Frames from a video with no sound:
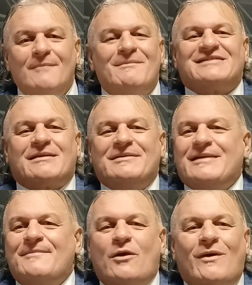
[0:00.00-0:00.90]
Ma
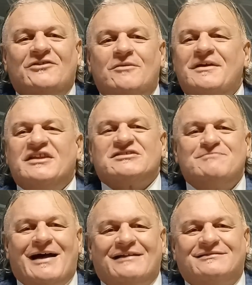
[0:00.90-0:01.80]
sapete a me quando me ne
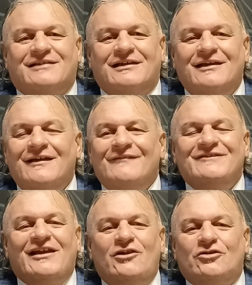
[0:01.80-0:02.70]
sbatte
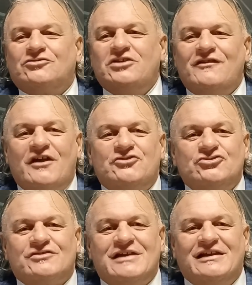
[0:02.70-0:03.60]
dell'ordine dei
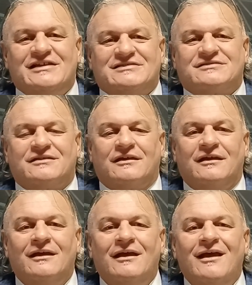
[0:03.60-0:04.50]

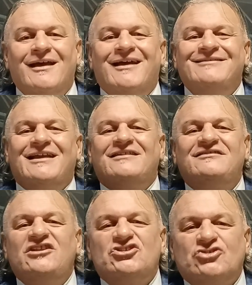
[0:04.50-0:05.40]
giornalisti, del
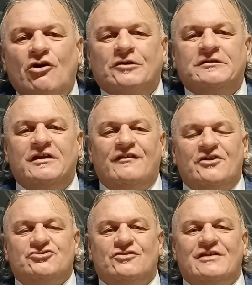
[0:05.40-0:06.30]
disordine
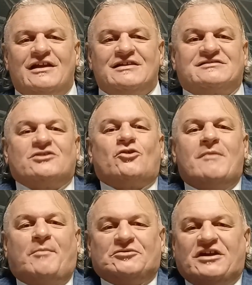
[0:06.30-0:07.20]
dei giornalisti,
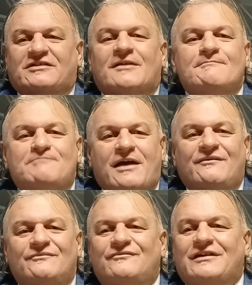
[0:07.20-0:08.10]
come potete
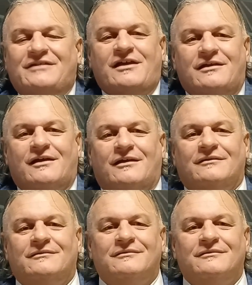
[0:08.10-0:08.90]
ben vedere.